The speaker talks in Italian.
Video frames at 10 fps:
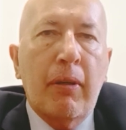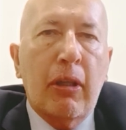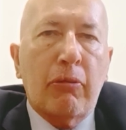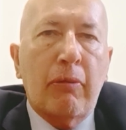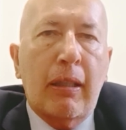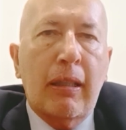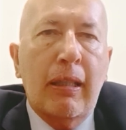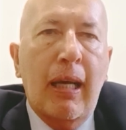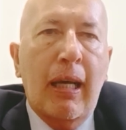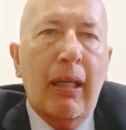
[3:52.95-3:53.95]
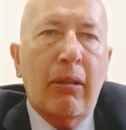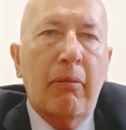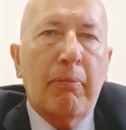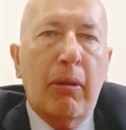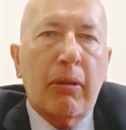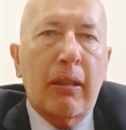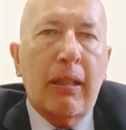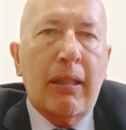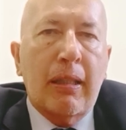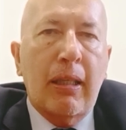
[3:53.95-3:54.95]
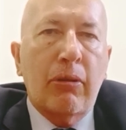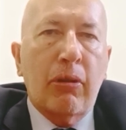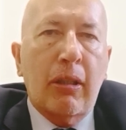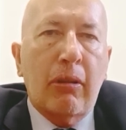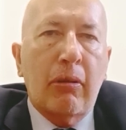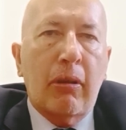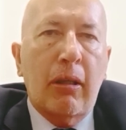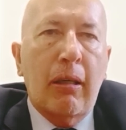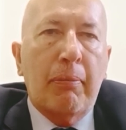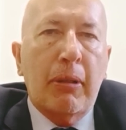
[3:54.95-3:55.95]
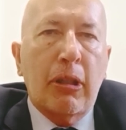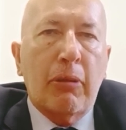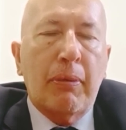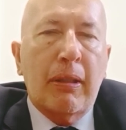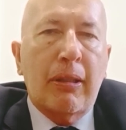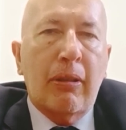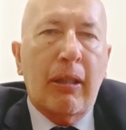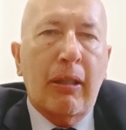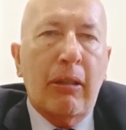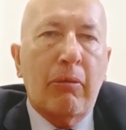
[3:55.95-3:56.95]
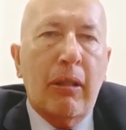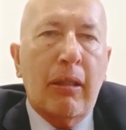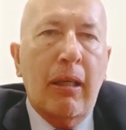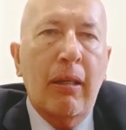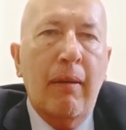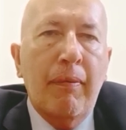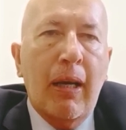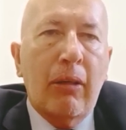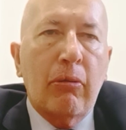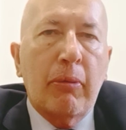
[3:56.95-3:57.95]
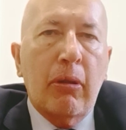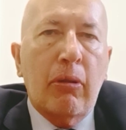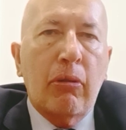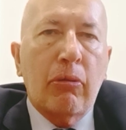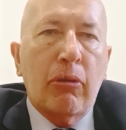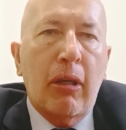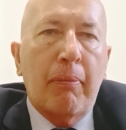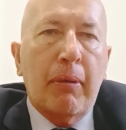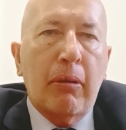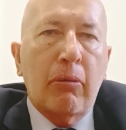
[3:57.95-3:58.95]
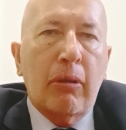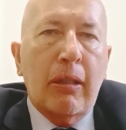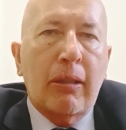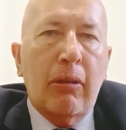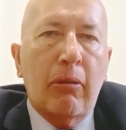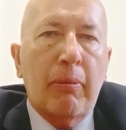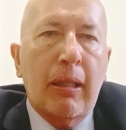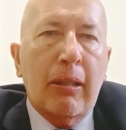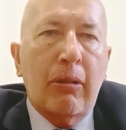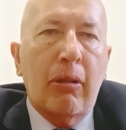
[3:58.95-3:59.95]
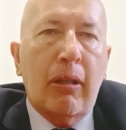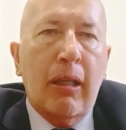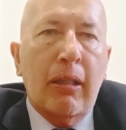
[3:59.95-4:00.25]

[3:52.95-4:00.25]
La squadra ideale è composta da 6 giocatori. La partecipazione è gratuita a numero chiuso e a prenotazione obbligatoria.